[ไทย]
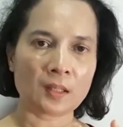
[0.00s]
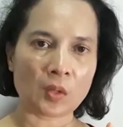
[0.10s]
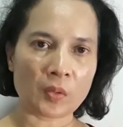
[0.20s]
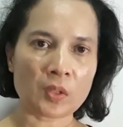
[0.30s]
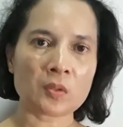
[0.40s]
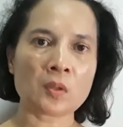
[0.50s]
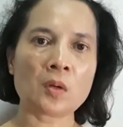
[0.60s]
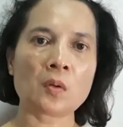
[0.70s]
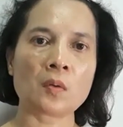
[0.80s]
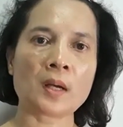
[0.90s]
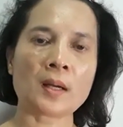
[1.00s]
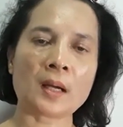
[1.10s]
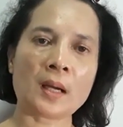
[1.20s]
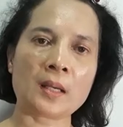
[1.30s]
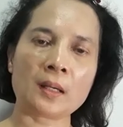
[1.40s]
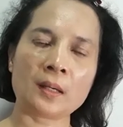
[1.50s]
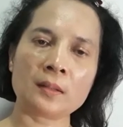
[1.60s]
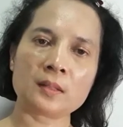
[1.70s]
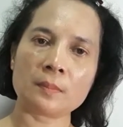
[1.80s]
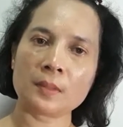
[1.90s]
คอเลสเตอรอลของร่างกายนะคะ
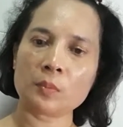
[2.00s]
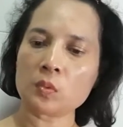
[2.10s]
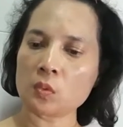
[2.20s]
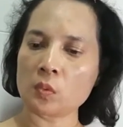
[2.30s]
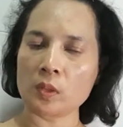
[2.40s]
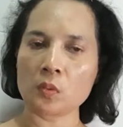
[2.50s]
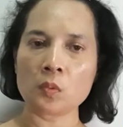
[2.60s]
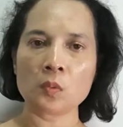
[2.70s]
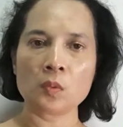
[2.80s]
สำหรับผู้สูงอายุ